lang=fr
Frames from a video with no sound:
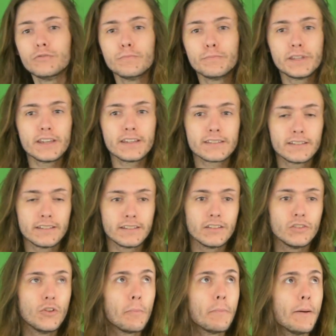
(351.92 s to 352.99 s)
d'une pièce qui
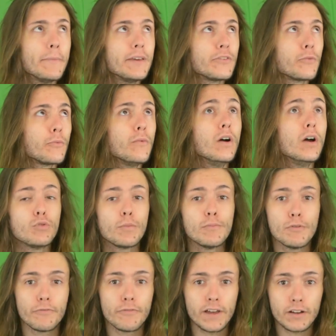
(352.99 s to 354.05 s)
était dans ma maison pour
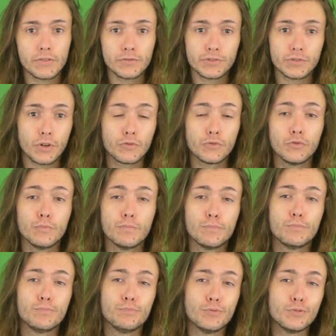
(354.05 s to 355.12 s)
me faire une sorte de
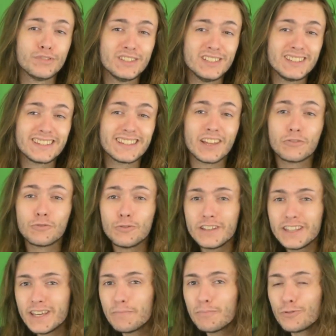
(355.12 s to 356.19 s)
petit
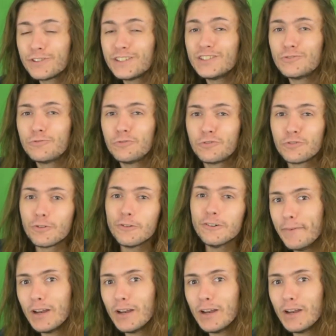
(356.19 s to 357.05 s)
atelier, petit studio.